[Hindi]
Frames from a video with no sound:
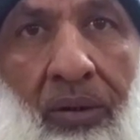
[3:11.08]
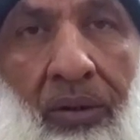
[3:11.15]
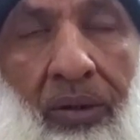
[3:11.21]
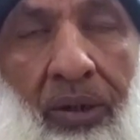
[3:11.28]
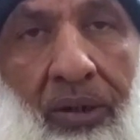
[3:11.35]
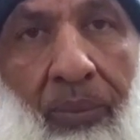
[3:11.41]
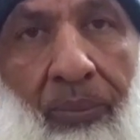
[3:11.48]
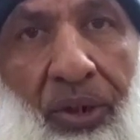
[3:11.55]

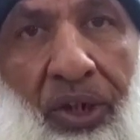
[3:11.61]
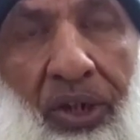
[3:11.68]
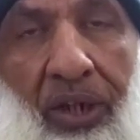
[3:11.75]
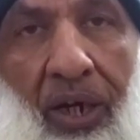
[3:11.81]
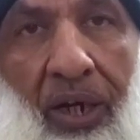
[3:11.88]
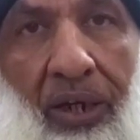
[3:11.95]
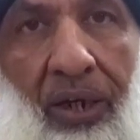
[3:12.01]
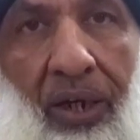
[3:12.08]
ये कंपटीशन
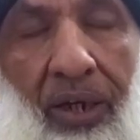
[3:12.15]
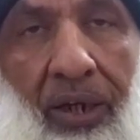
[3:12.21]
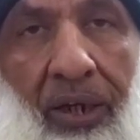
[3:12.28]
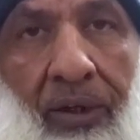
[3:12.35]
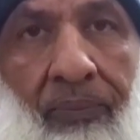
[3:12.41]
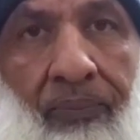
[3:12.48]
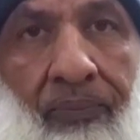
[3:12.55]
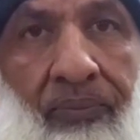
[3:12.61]
आ रहे हैं आगे
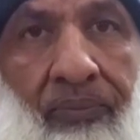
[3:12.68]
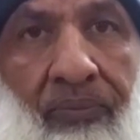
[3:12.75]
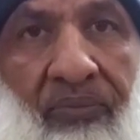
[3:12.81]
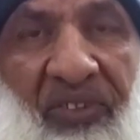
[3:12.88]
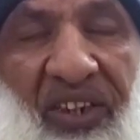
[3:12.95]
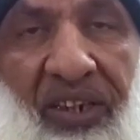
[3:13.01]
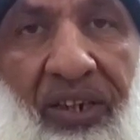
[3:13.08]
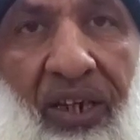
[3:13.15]

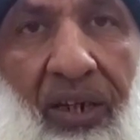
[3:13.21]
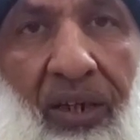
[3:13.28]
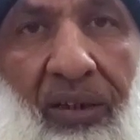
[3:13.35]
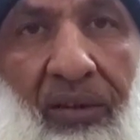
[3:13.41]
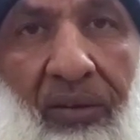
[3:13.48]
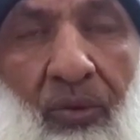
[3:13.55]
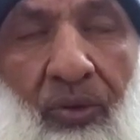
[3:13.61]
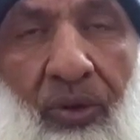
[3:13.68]
ठीक है
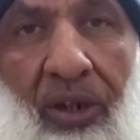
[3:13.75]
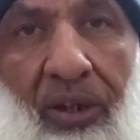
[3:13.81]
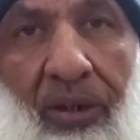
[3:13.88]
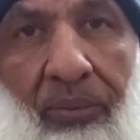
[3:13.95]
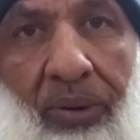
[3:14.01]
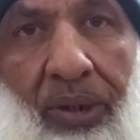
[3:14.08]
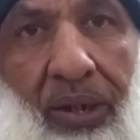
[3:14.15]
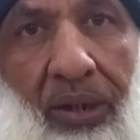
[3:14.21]
उसके लिए
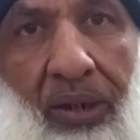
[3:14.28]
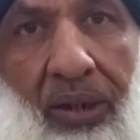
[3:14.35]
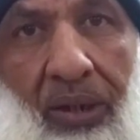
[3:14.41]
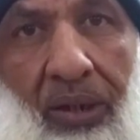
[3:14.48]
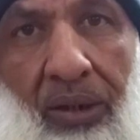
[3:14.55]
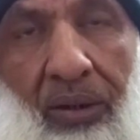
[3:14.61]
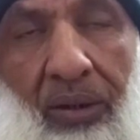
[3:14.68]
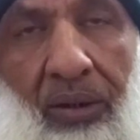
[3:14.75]
भी
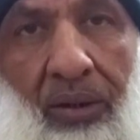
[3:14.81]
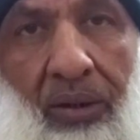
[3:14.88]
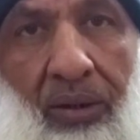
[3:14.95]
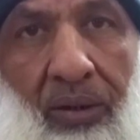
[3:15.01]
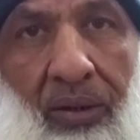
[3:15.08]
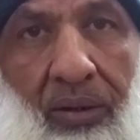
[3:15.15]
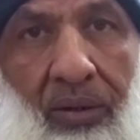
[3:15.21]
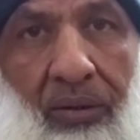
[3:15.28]

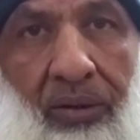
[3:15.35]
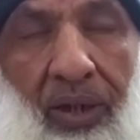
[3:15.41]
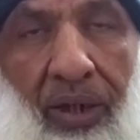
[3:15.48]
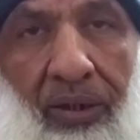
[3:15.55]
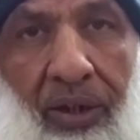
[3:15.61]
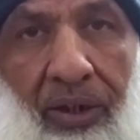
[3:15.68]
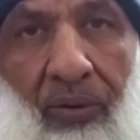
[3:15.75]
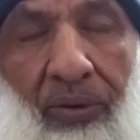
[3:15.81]
तैयार
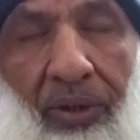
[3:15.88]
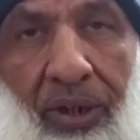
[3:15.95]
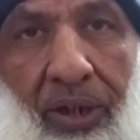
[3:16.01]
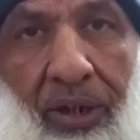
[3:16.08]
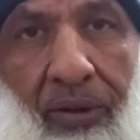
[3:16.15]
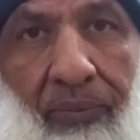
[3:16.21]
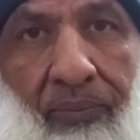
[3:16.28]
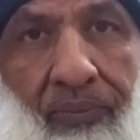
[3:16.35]
कर रहा हूँ
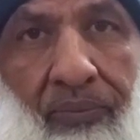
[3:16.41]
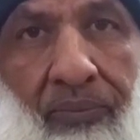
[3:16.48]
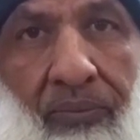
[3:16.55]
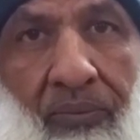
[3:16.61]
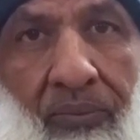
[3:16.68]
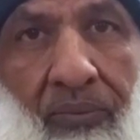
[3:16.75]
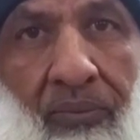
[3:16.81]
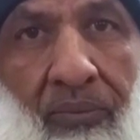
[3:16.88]
लड़के
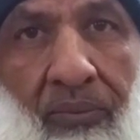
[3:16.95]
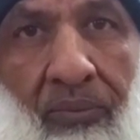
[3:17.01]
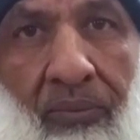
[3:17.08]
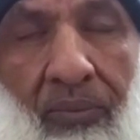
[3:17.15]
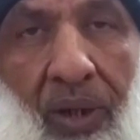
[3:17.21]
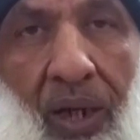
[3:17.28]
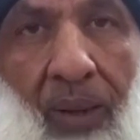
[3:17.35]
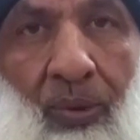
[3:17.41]

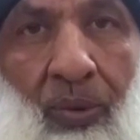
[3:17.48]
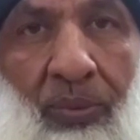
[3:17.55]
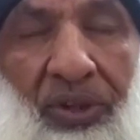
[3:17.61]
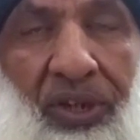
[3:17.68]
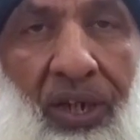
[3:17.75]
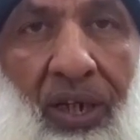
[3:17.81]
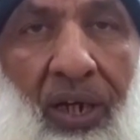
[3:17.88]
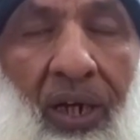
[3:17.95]
आपको
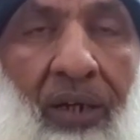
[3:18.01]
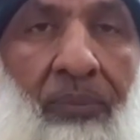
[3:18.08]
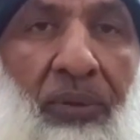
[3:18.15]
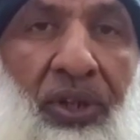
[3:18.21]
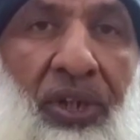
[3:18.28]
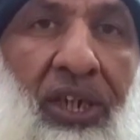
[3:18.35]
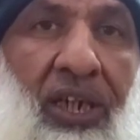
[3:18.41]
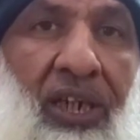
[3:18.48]
पता है हर
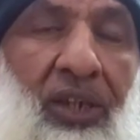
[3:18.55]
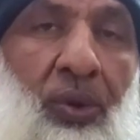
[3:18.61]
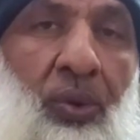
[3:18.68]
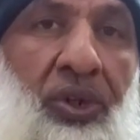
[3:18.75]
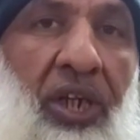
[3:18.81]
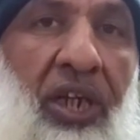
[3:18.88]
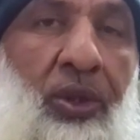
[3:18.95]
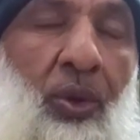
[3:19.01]
बंदे का
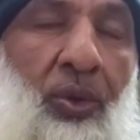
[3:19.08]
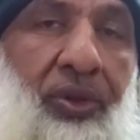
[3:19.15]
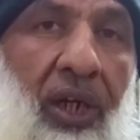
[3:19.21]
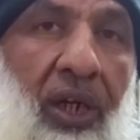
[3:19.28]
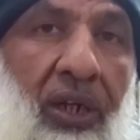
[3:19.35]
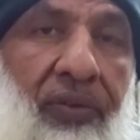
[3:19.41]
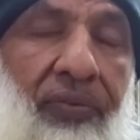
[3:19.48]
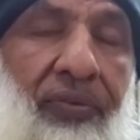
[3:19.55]
इशू यही होता
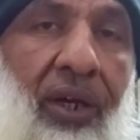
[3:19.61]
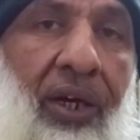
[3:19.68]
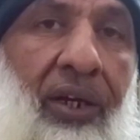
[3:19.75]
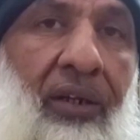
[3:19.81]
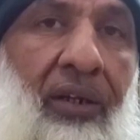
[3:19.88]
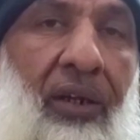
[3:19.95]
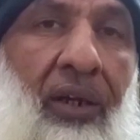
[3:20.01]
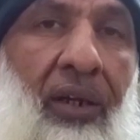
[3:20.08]
है
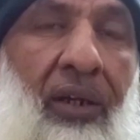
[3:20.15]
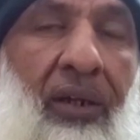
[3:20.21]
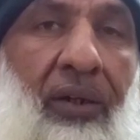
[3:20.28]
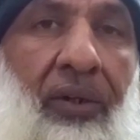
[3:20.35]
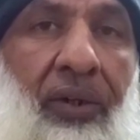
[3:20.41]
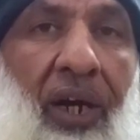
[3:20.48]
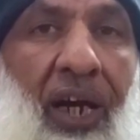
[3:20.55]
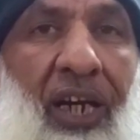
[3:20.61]
सर
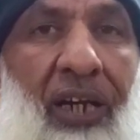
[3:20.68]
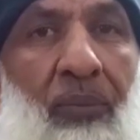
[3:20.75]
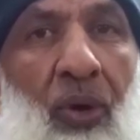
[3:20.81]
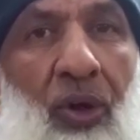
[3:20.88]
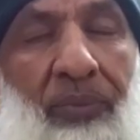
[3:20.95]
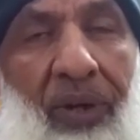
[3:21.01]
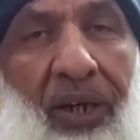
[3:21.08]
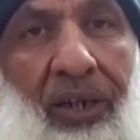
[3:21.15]
डाइट
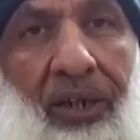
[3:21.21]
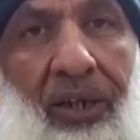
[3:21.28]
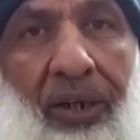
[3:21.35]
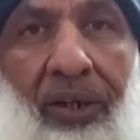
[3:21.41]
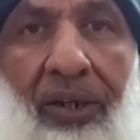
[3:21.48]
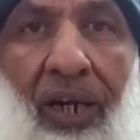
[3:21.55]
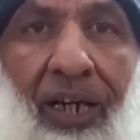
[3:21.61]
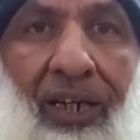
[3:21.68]
बहुत महंगी
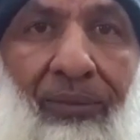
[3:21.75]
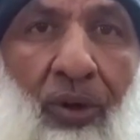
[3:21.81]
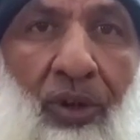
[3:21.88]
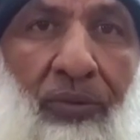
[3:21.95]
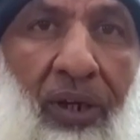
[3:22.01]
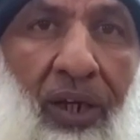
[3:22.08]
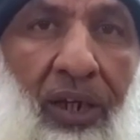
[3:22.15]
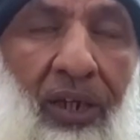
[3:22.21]
है डाइट
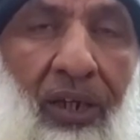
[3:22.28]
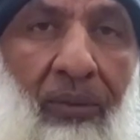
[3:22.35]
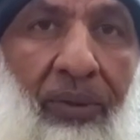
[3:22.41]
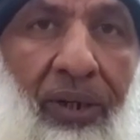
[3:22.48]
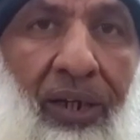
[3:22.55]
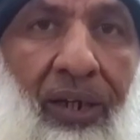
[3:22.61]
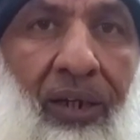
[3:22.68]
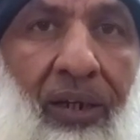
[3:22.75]
बहुत महंगी है
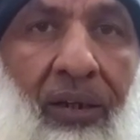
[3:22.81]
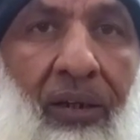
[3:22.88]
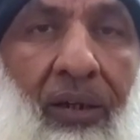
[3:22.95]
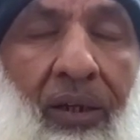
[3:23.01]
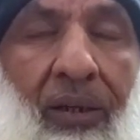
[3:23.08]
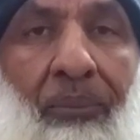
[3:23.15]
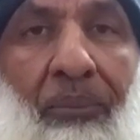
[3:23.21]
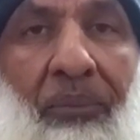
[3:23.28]
भाई
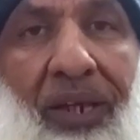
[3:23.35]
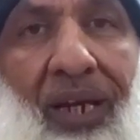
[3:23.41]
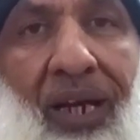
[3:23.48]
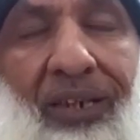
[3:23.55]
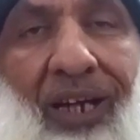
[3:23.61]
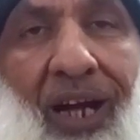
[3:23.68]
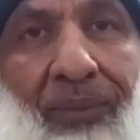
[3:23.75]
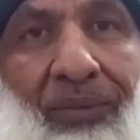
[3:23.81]

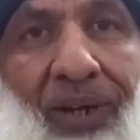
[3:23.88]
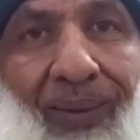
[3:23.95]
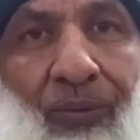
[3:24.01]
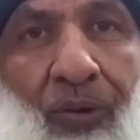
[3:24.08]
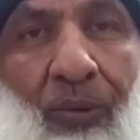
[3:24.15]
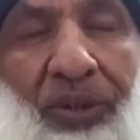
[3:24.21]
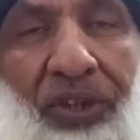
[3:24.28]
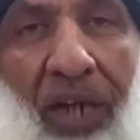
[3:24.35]
मेरा काम है
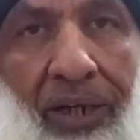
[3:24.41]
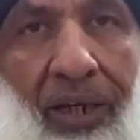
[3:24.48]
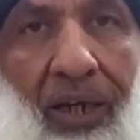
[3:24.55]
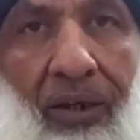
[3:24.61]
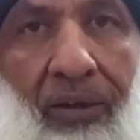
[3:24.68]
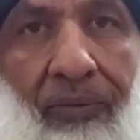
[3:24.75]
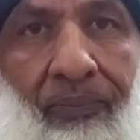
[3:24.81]
आपको बताना